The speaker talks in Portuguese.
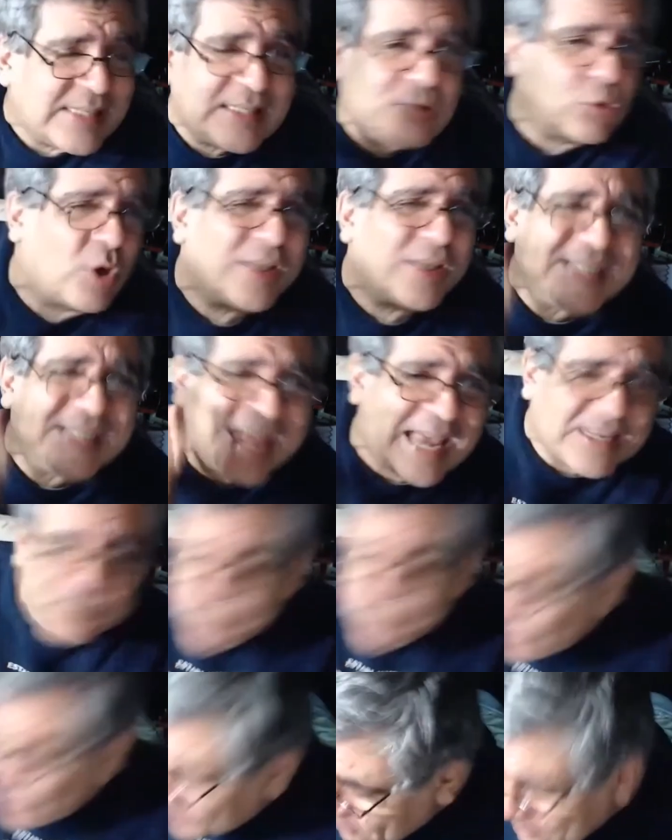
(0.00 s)
esse troço,
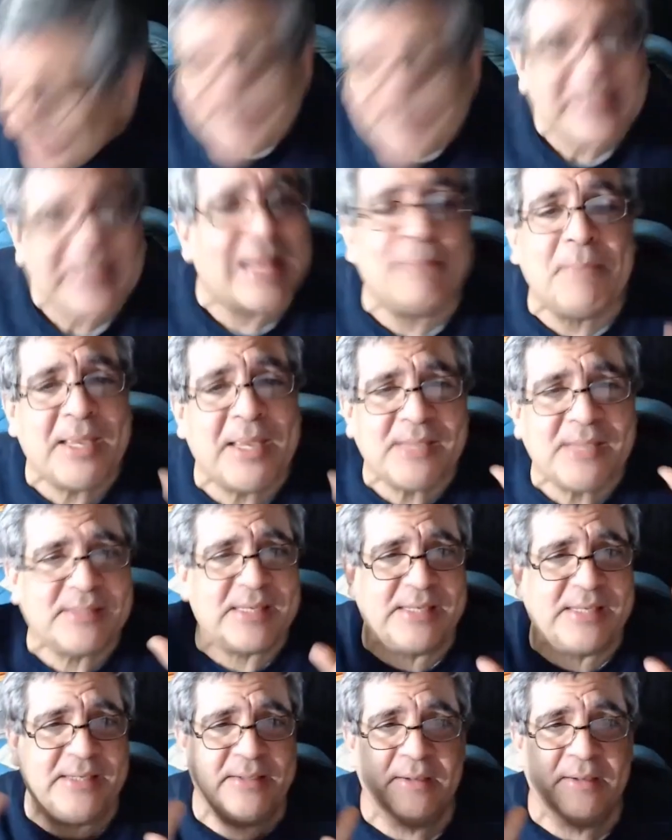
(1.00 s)
esquece, põe debaixo da
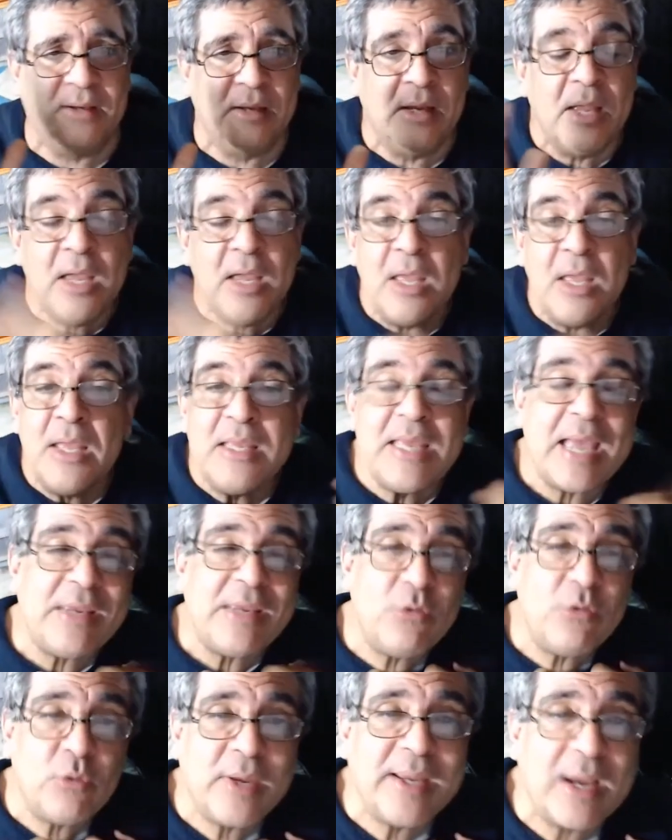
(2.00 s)
mesa aí. E
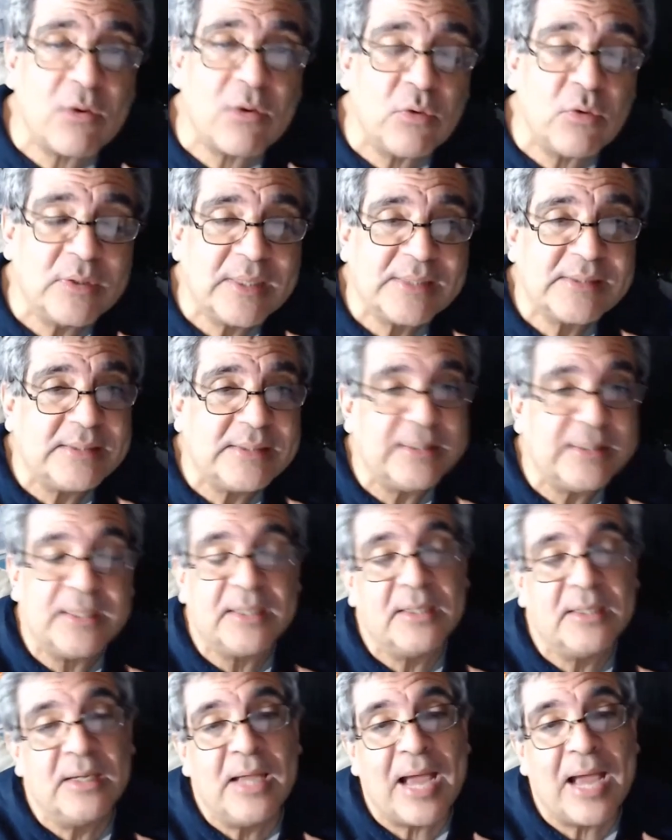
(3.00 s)
aí o que, que
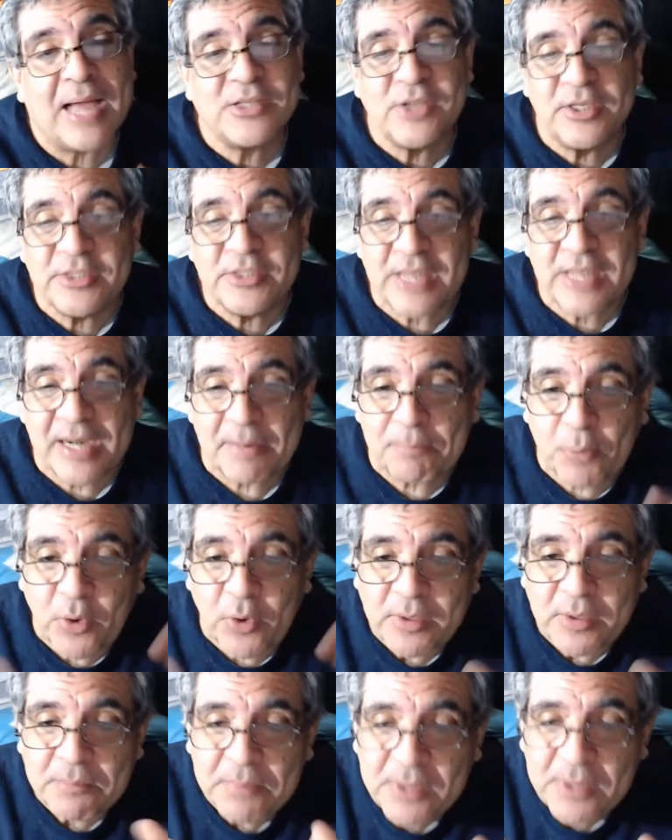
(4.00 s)
acontecia? A gente era
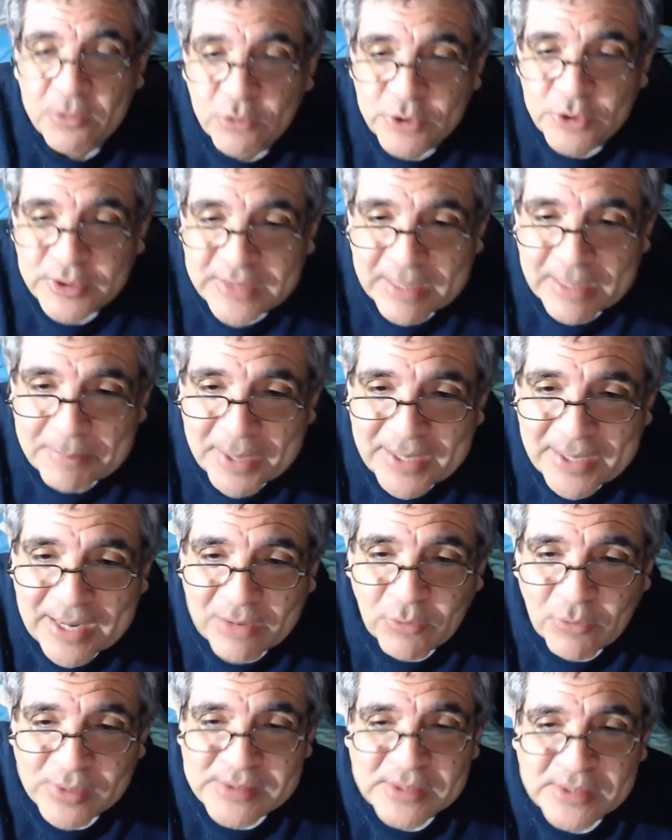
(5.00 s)
proibido de
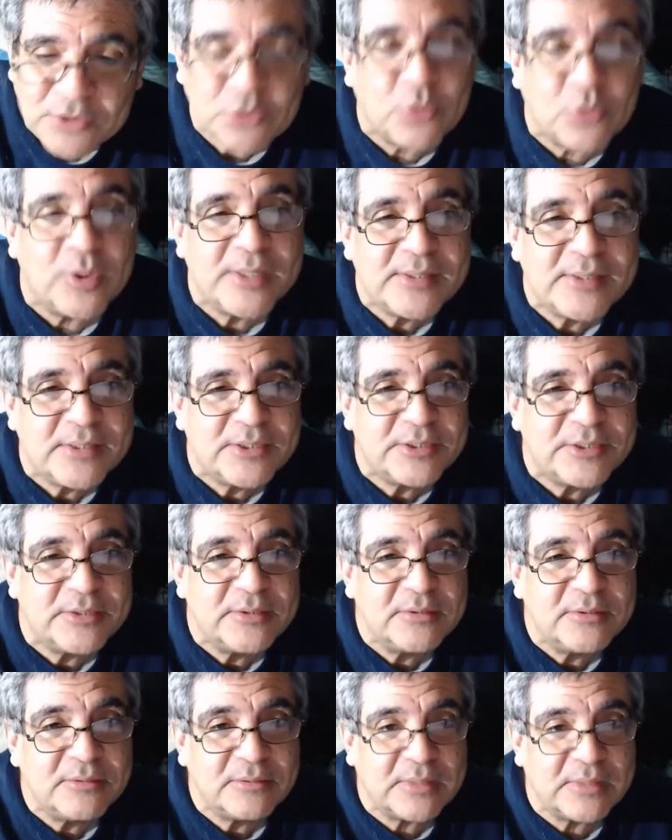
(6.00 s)
trabalhar com essas coisas,
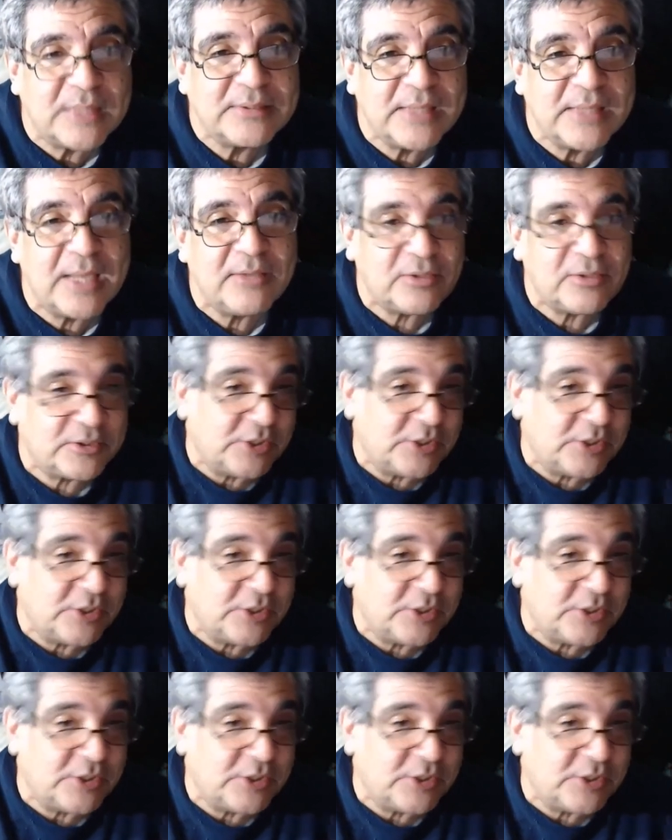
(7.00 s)
tá certo? A